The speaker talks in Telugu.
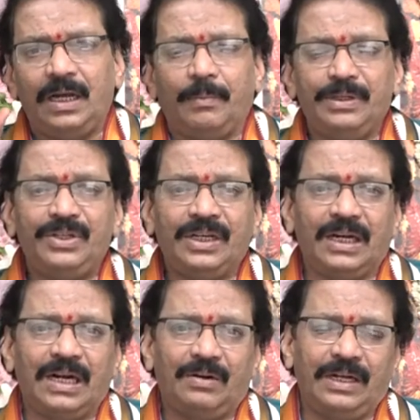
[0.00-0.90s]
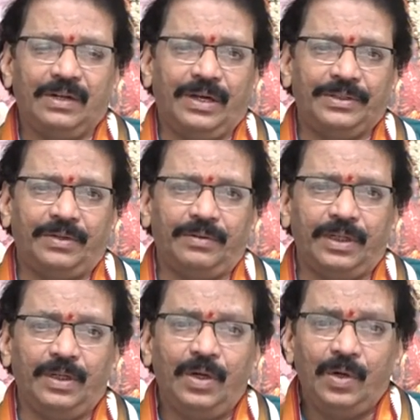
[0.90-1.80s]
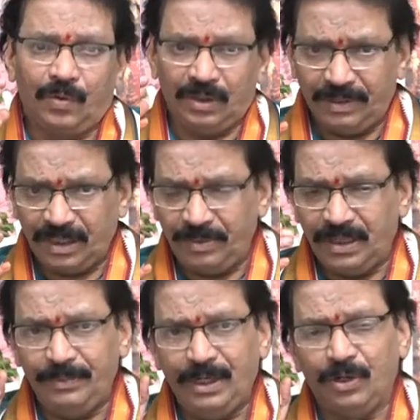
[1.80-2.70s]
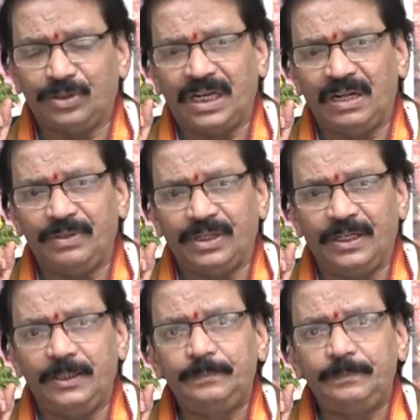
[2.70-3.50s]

మంచిగా రావడానికి అవకాశం ఉంది కొంతమందికి మీరు మీలో చాలామందికి